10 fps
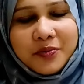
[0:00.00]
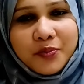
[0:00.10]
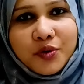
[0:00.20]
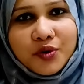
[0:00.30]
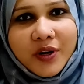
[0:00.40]

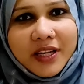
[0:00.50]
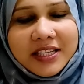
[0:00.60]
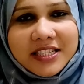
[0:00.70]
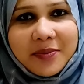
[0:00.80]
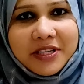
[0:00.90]
ফুট করে
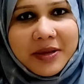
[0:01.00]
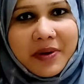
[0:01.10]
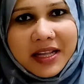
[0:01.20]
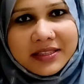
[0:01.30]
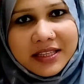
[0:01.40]
তার স্বামীটাই
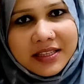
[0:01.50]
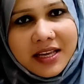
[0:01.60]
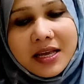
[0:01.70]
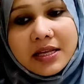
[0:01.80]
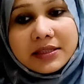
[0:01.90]
মারা যায়
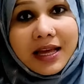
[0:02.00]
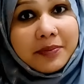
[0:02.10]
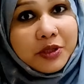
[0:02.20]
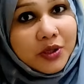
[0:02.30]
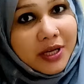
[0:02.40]
তার
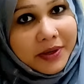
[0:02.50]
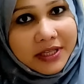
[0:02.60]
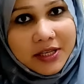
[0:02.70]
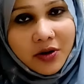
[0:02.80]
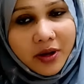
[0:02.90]
ভিতরে আবার
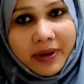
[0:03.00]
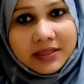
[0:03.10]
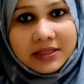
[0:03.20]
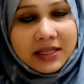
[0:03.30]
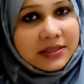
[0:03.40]
কি হয়
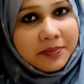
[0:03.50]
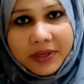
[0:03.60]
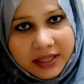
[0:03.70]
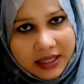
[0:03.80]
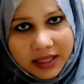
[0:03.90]
বাচ্চা কাচ্চা
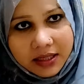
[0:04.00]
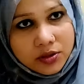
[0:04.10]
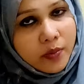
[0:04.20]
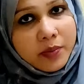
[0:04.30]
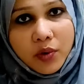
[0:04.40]
বিয়ে দিয়ে দেয়
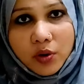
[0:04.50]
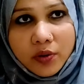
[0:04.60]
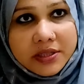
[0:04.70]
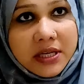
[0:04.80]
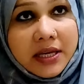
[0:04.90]
সবাই বড়
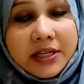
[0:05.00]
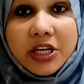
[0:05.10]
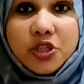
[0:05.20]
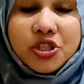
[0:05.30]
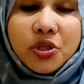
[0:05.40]
হয়ে যায়
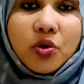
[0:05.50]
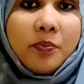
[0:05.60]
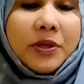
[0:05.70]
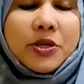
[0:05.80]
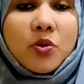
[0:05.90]
গ্রাজুয়েশন
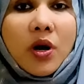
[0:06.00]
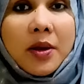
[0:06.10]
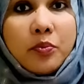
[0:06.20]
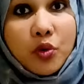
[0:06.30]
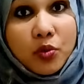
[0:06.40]
কমপ্লিট করায়
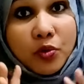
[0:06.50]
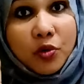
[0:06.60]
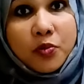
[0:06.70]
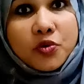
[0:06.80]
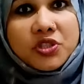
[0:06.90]
বড় বড়
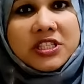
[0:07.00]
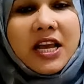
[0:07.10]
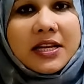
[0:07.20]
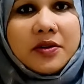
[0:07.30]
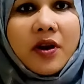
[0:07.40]
পোস্টে
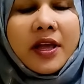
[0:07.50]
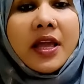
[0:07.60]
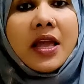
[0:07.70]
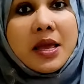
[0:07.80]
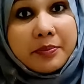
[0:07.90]
চাকরি হয়
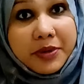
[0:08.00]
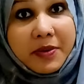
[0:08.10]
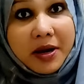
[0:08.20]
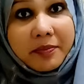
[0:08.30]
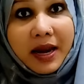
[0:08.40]

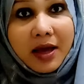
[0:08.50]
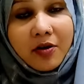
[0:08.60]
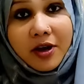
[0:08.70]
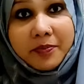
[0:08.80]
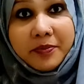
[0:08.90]
বিমান বালা
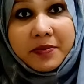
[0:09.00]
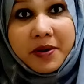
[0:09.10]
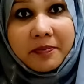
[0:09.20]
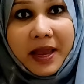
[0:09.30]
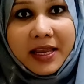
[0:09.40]
হয় বিমান
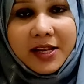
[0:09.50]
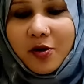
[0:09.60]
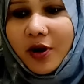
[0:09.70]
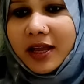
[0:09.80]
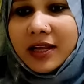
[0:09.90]
বাহিনী
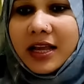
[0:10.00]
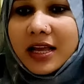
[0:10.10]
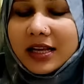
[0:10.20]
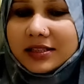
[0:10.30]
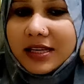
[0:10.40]
হয়
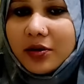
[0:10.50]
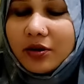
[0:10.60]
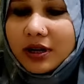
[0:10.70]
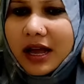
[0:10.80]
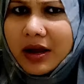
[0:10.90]
যাই হোক
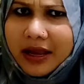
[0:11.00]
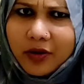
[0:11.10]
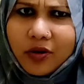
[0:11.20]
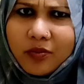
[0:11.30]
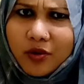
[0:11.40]

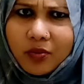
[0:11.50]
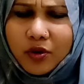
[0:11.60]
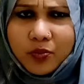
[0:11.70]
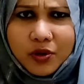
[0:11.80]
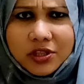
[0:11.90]
এরকম বড় বড়
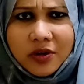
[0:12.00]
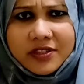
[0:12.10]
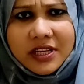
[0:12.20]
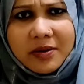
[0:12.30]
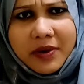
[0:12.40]
পুলিশ
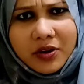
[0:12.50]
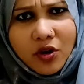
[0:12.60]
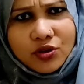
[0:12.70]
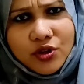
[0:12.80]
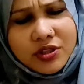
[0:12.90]
অফিসার বা
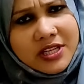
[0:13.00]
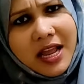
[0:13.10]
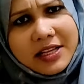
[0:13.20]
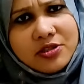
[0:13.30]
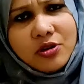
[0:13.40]
ডক্টর যা
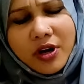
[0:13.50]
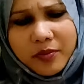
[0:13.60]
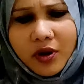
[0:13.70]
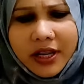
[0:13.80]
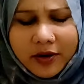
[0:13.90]
কিছু হয়
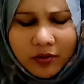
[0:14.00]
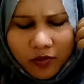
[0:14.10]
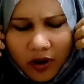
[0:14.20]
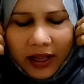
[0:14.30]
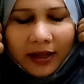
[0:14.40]
বলে এরকম
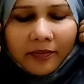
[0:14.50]
করে